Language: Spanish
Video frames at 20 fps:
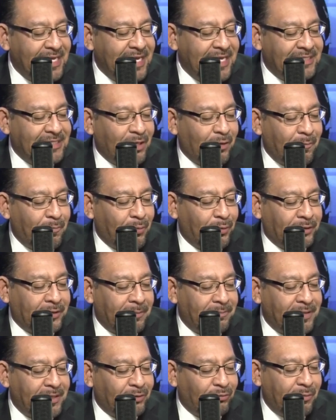Ese
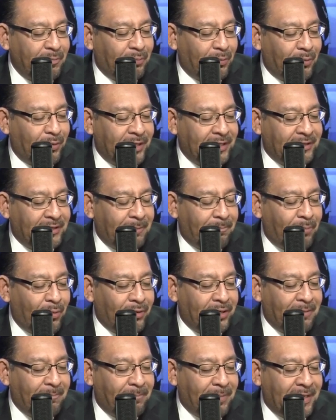comportamiento imprudente
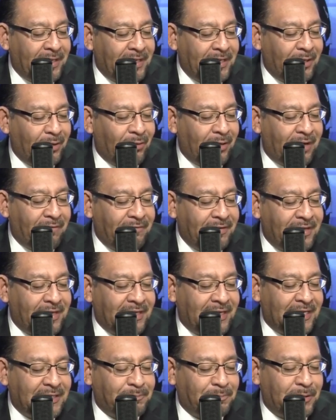pone en peligro la vida
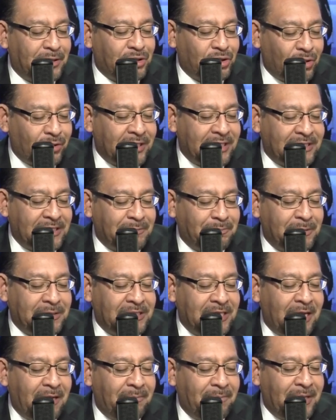de las personas,
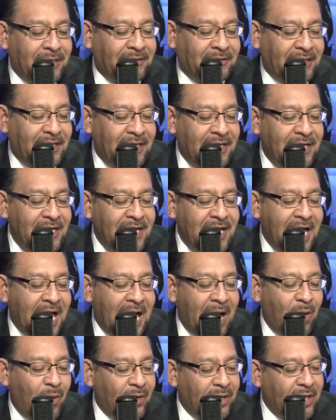especialmente
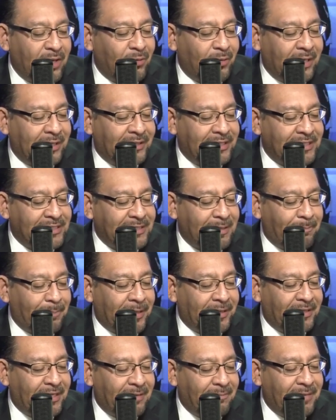ahora durante esta
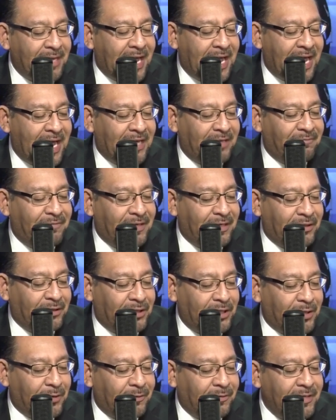pandemia,
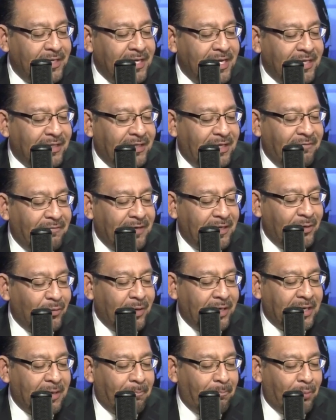advirtió, debido
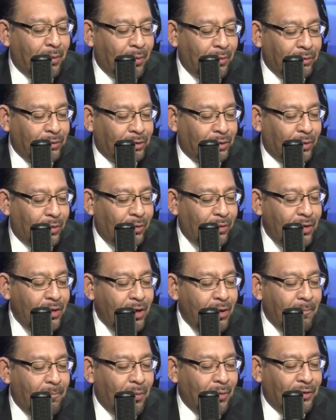a que pronto
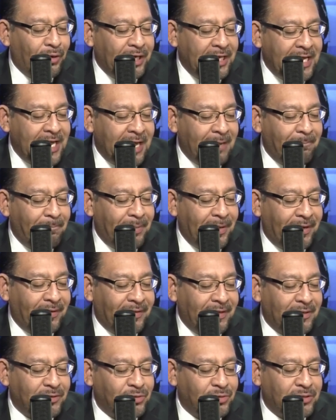podrían
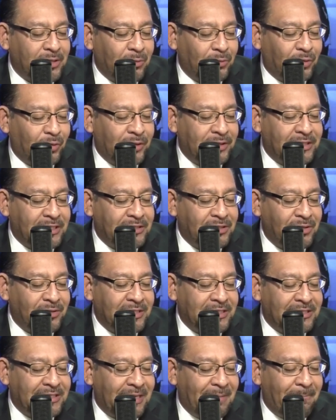perder sus
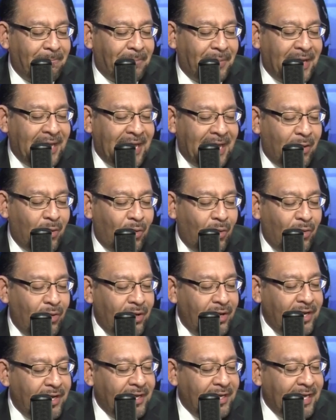autorizaciones de empleo
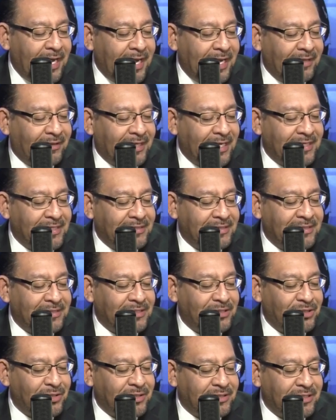eh, tras las
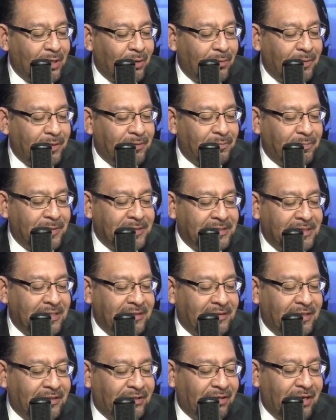decisiones del gobierno del
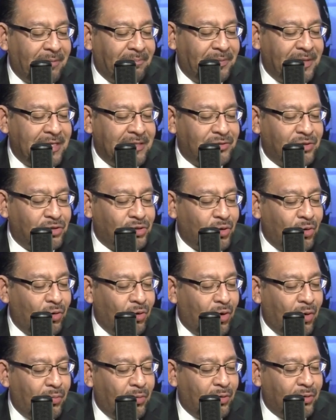presidente Trump y esos son
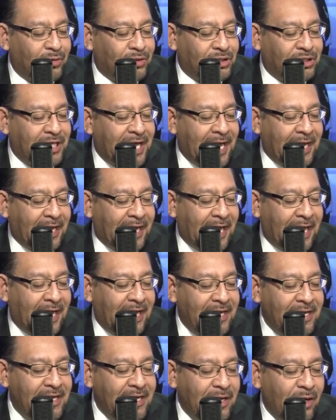como los DACA
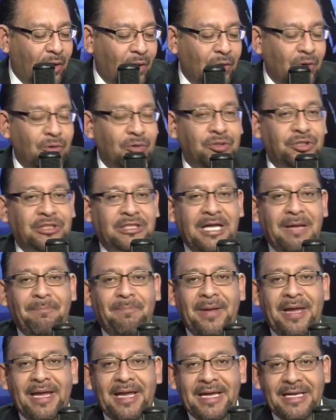o los
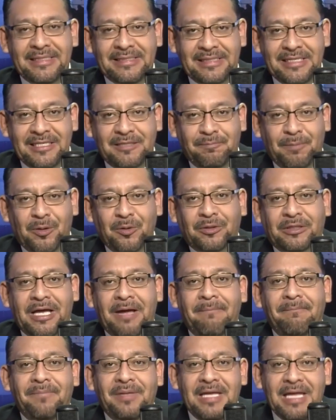TPS, pero
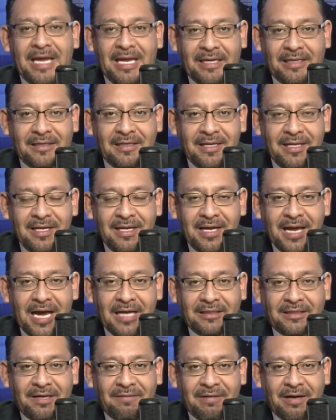también
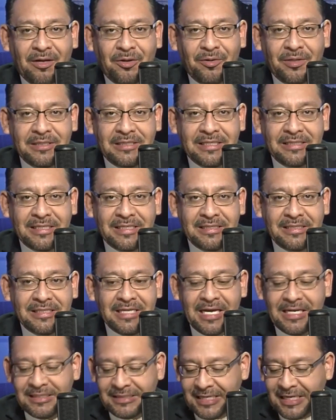hay trabajadores
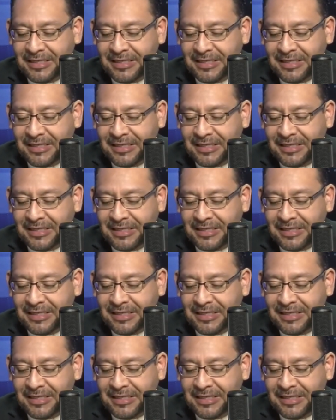esenciales.